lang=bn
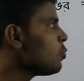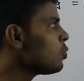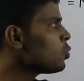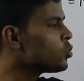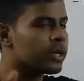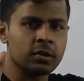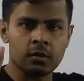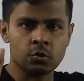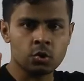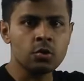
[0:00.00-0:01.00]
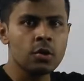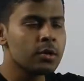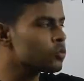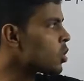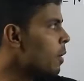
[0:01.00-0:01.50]
খুবই ক্ষুদ্র একটা অংশ
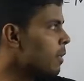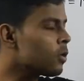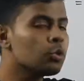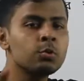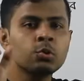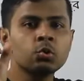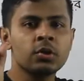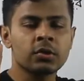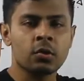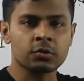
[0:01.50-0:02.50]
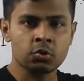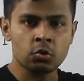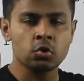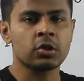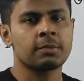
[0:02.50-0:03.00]
সো আমরা খুবই ক্ষুদ্র একটা অংশের
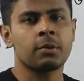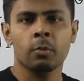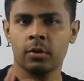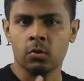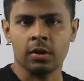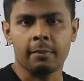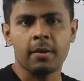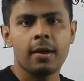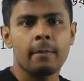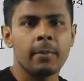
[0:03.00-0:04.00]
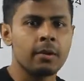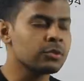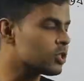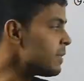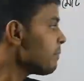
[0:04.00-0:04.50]
জন্য জড়তার ভ্রামক বের করলাম বা
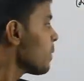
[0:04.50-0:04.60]
হচ্ছে